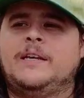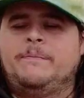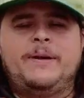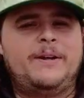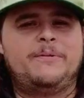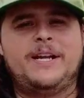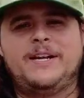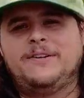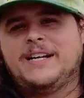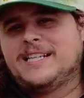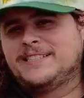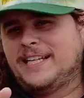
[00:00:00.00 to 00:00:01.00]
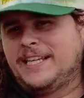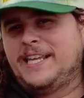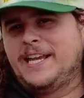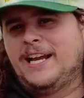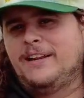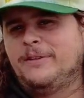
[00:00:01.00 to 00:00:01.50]
Pero bueno, hasta aquí
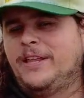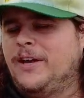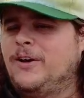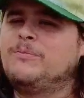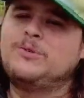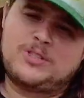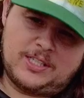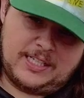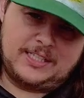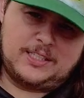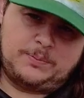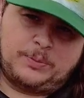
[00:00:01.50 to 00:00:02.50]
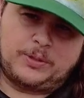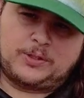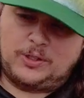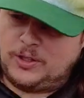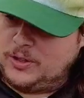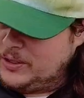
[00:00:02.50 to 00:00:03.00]
llega el video. Muchas gracias por
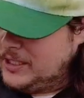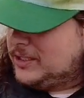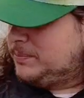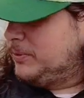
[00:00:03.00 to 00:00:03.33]
todo, gracias